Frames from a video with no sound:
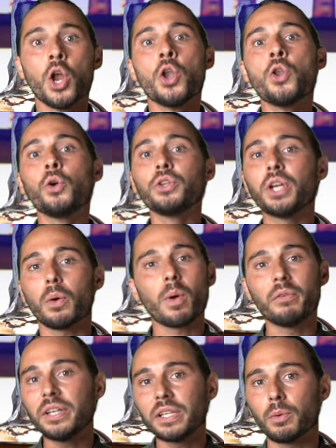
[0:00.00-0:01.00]
Noi di
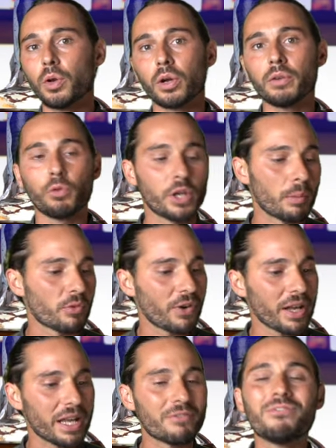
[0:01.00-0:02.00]
Acquavite quello che vogliamo
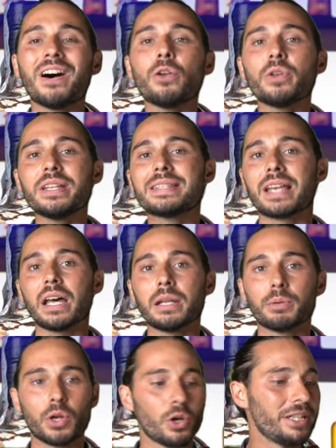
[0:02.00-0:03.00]
fare è valorizzare
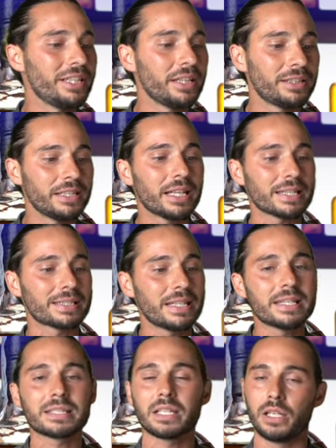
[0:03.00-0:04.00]
però l'identità
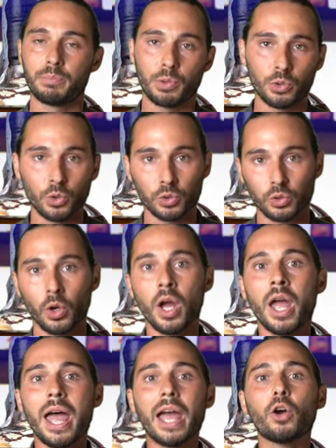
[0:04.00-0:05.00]
stessa del prodotto.
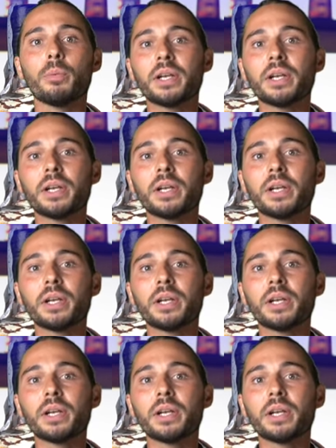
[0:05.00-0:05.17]
Ecco